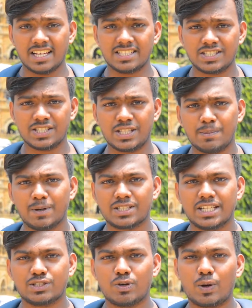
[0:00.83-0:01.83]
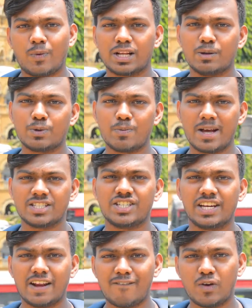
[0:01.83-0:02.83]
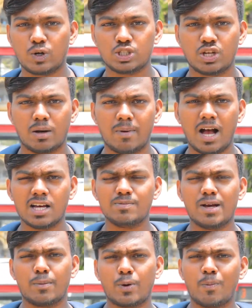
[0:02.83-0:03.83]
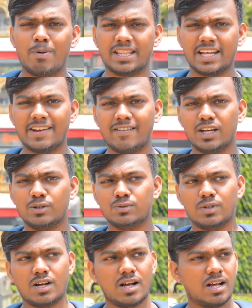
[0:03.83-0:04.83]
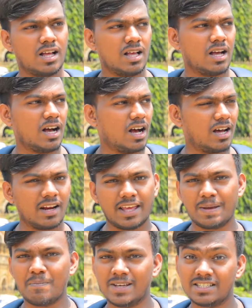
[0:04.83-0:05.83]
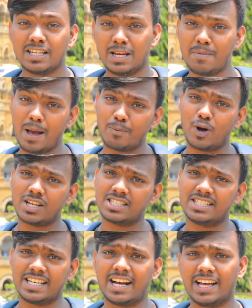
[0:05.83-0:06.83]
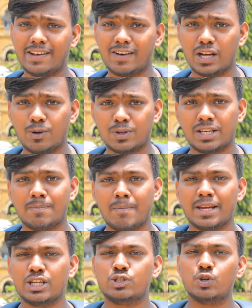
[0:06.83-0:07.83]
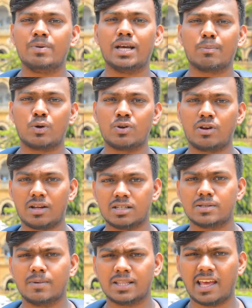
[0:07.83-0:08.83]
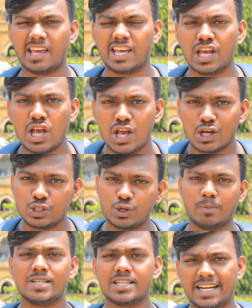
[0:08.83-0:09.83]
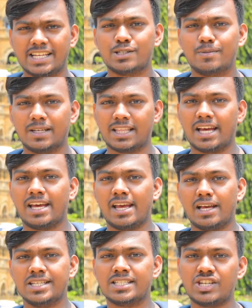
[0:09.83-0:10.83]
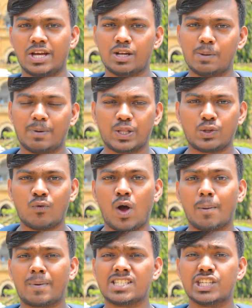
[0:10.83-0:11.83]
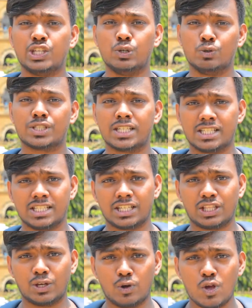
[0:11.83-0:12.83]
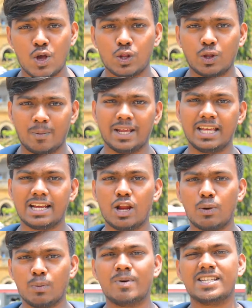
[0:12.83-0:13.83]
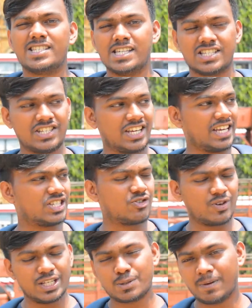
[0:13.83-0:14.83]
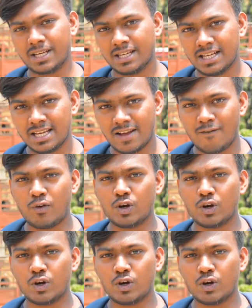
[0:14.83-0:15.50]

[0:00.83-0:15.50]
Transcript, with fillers: हे गाइस दिस इज़ दीपक जायसवाल वेलकम टू माय चैनल फोटो स्टॉप आज मैं आपको बताने वाला हूँ नहीं बेसिकली मैं आपको आज दिखाने वाला हूँ कि मैंने जो भी आपको ट्रिक्स बताए हैं जो भी सेटिंग्स बताए हैं इस चैनल पे तो वो आप कैसे यूज़ कर सकते हो तो मैं निकला हूँ मुंबई सी के स्ट्रीट्स पे